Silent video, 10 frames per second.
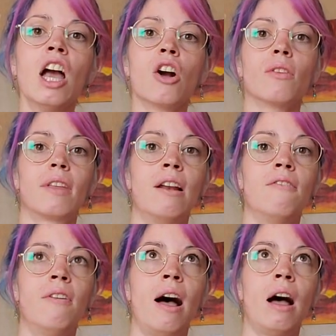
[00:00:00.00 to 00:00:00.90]
quand elle
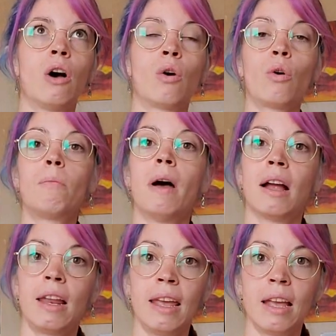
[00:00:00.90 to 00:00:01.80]
va
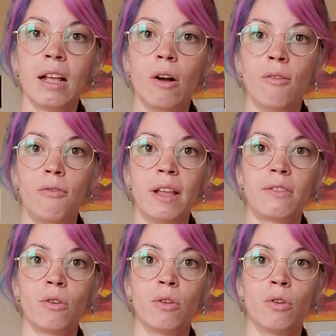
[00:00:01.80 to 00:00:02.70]
reparler en
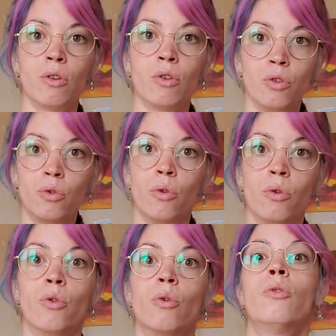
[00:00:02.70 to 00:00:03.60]
fait euh, de,
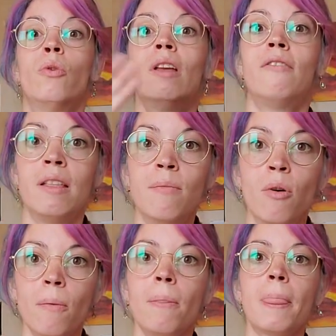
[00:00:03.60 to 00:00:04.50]
de,
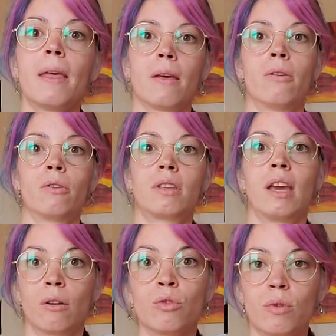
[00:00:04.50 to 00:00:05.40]
l'événement qui
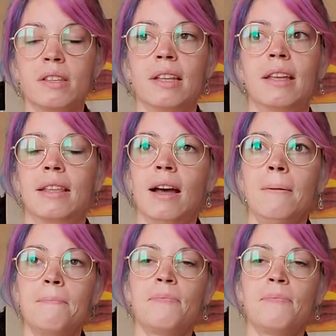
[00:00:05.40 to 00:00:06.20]
a conduit à cet état,